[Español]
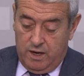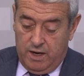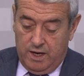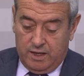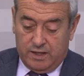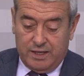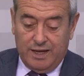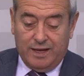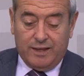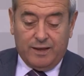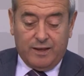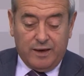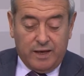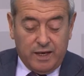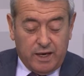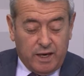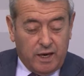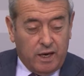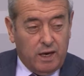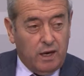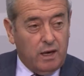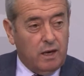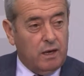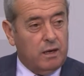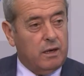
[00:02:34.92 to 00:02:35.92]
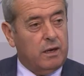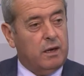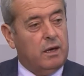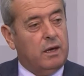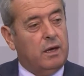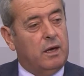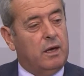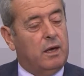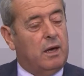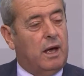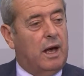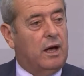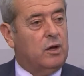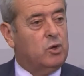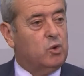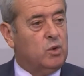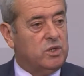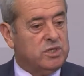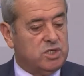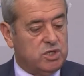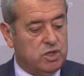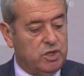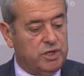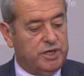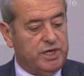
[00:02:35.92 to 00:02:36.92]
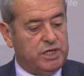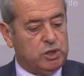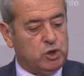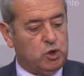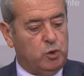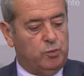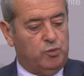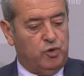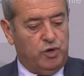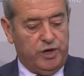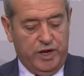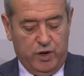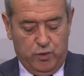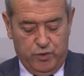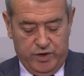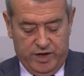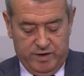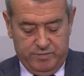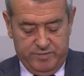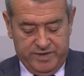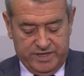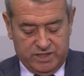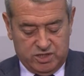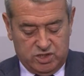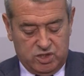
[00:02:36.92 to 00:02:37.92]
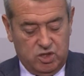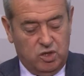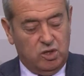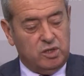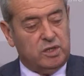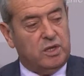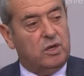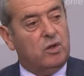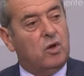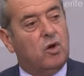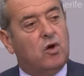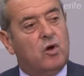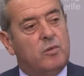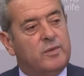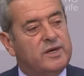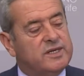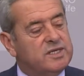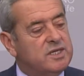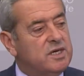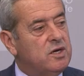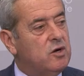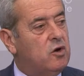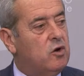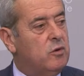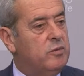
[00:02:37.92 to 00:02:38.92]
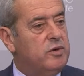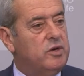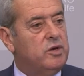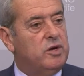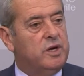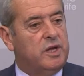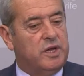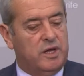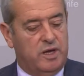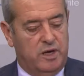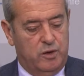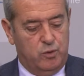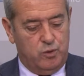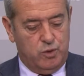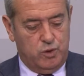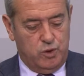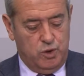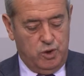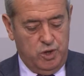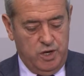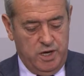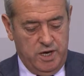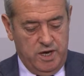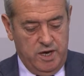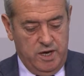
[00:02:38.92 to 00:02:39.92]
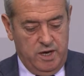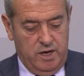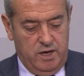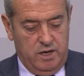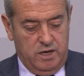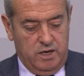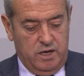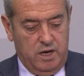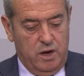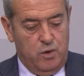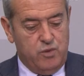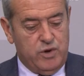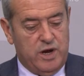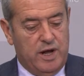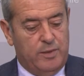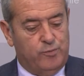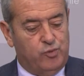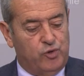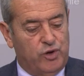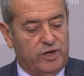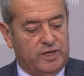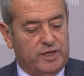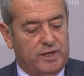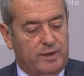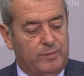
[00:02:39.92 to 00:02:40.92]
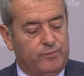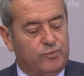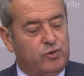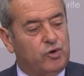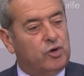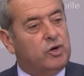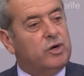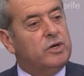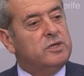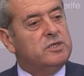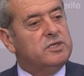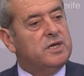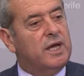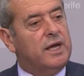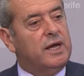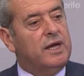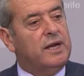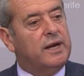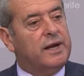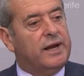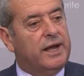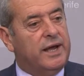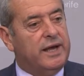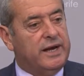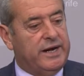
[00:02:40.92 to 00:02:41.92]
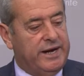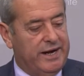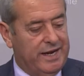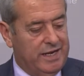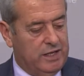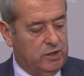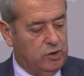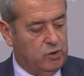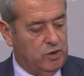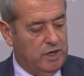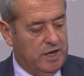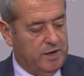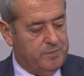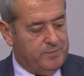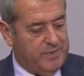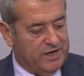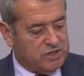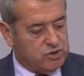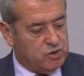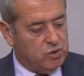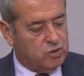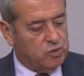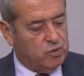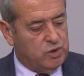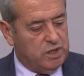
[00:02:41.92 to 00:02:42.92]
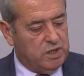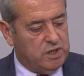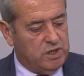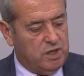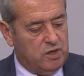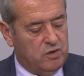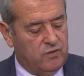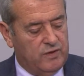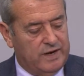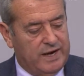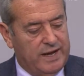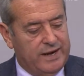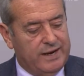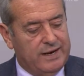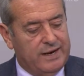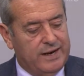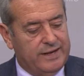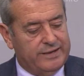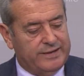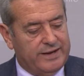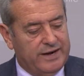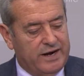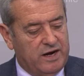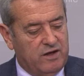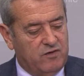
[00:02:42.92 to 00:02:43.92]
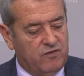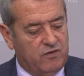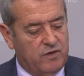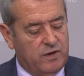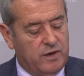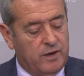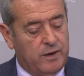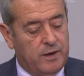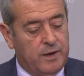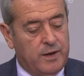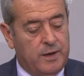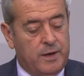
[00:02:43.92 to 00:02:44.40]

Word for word: Estas tres actuaciones suponen una inversión de 2,5 millones de euros y es una apuesta por seguir regenerando el espacio turístico de la isla de Tenerife